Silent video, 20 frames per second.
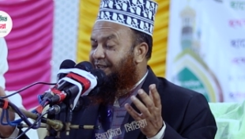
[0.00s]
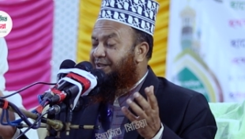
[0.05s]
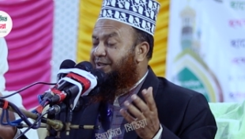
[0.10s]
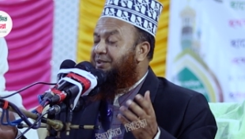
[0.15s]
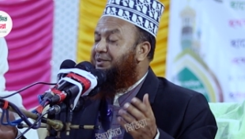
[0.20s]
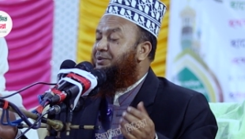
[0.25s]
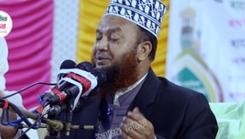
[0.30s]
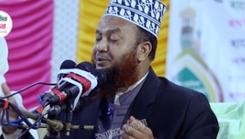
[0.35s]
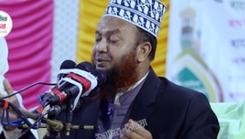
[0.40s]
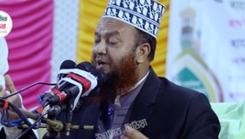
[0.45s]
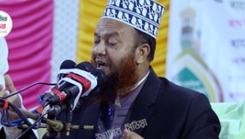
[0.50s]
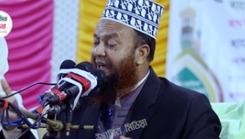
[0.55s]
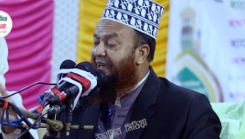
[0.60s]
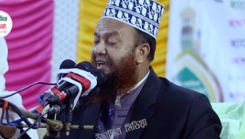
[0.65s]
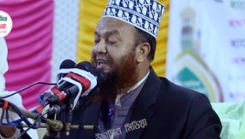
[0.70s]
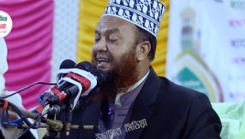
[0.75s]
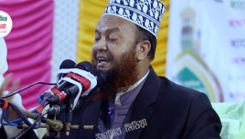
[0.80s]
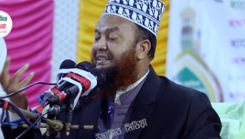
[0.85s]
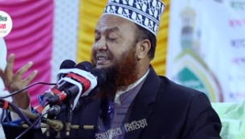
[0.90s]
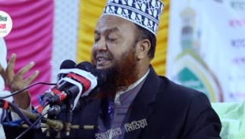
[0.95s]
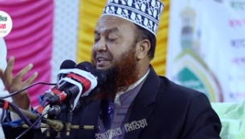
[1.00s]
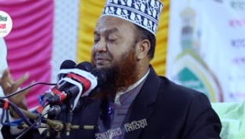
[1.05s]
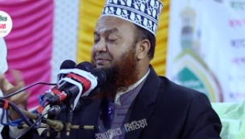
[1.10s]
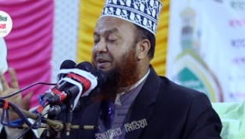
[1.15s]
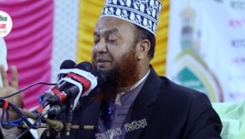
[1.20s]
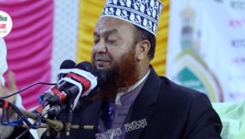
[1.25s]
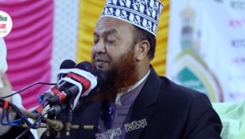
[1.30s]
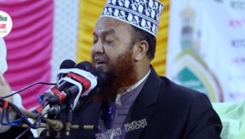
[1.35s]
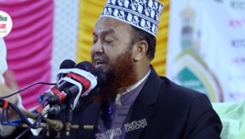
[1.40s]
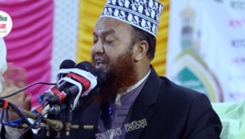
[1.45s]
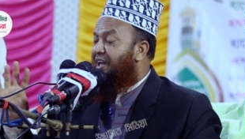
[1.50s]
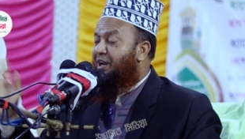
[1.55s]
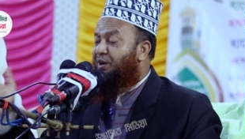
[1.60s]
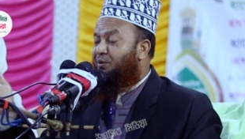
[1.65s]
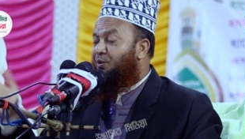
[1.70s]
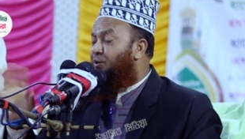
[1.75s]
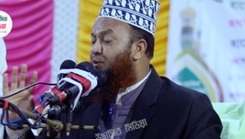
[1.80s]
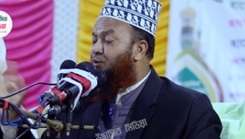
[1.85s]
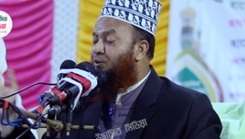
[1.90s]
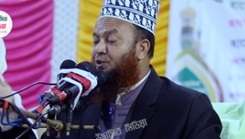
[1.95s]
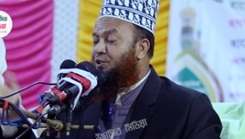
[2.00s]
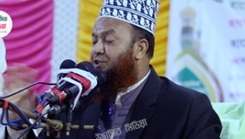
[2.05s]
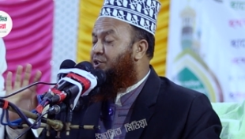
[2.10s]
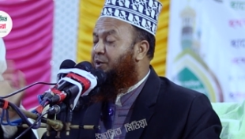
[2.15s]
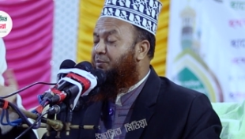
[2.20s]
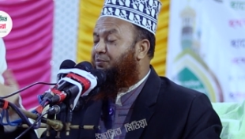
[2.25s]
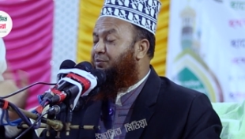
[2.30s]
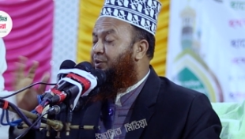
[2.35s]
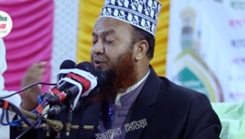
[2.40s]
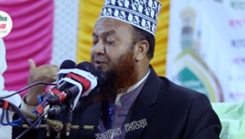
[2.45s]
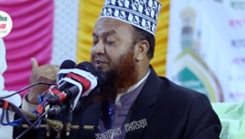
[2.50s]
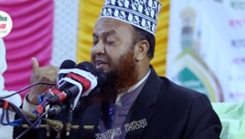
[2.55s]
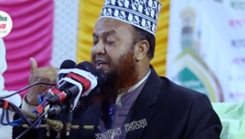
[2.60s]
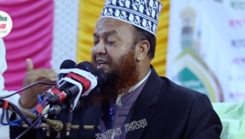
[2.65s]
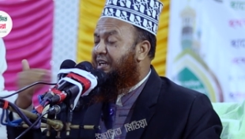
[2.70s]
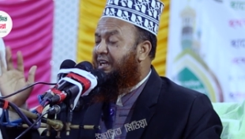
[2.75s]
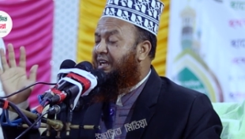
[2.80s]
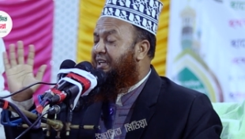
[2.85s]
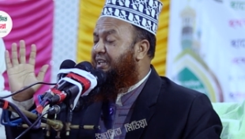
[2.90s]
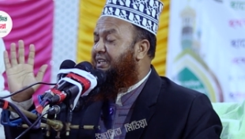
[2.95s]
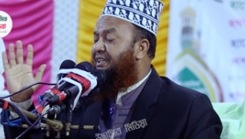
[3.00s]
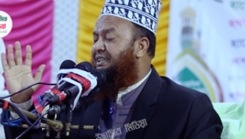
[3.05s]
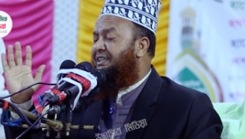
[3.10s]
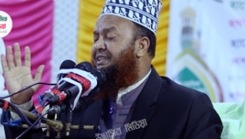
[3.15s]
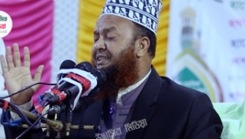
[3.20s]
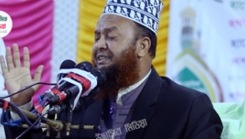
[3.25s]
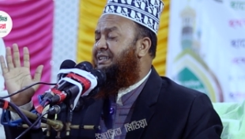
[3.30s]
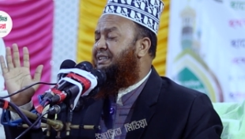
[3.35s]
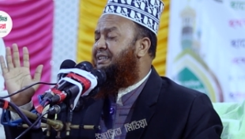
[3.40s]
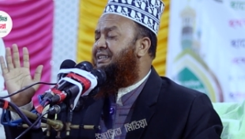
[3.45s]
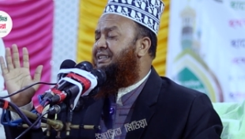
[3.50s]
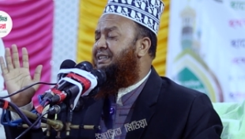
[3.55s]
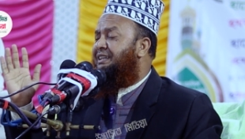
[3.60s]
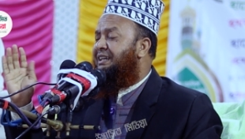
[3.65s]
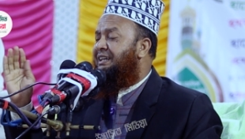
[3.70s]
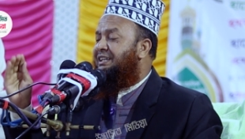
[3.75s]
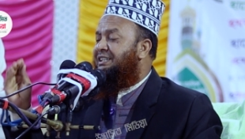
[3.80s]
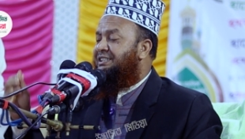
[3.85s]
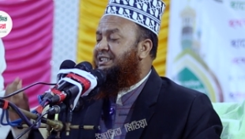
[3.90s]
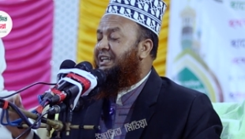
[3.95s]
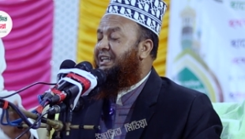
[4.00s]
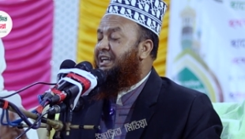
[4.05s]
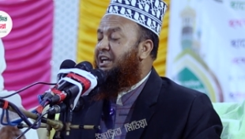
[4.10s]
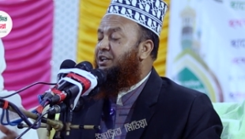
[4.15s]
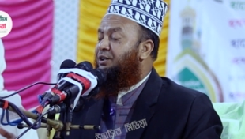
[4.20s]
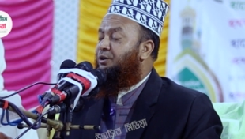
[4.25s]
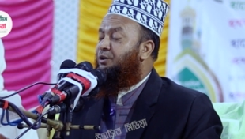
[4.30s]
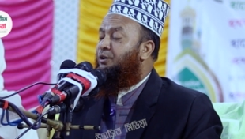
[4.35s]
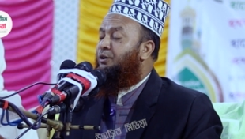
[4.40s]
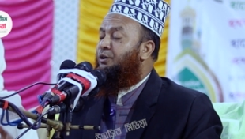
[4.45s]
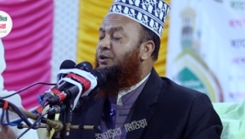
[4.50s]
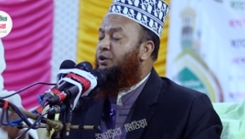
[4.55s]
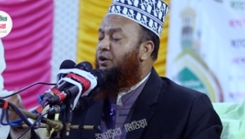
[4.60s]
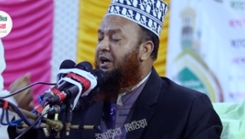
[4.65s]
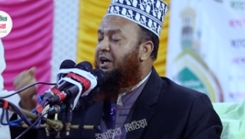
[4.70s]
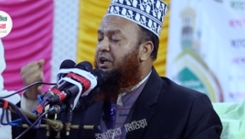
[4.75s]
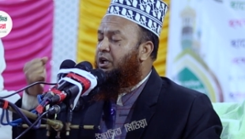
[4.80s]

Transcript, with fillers: কিন্তু আখেরাতের ব্যাপারে আর গুণ শব্দটা নাই সেখানে হলো